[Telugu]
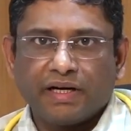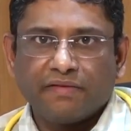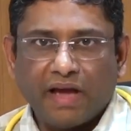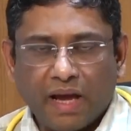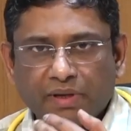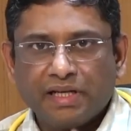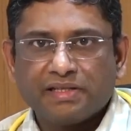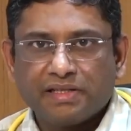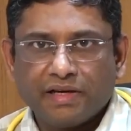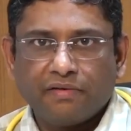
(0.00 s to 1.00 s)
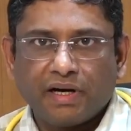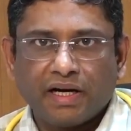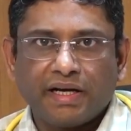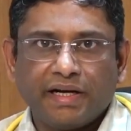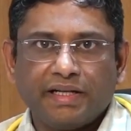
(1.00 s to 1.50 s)
అంటే ఫ్యామిలీ హిస్టరీ
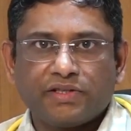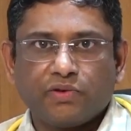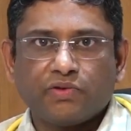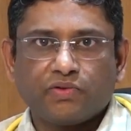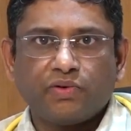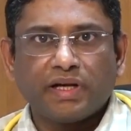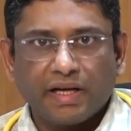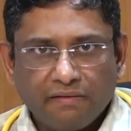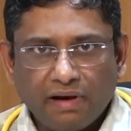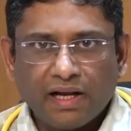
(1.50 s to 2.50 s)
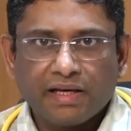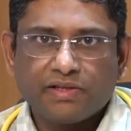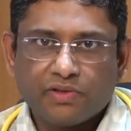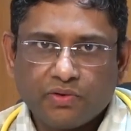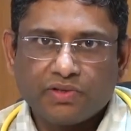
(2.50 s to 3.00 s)
ఎవరన్నా కిడ్నీ స్టోన్స్ ఉంటేనే
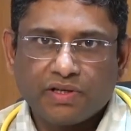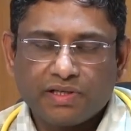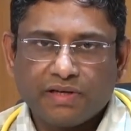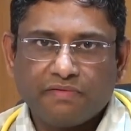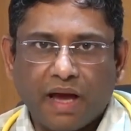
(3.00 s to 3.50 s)
వాళ్ళకి స్టోన్స్ వచ్చే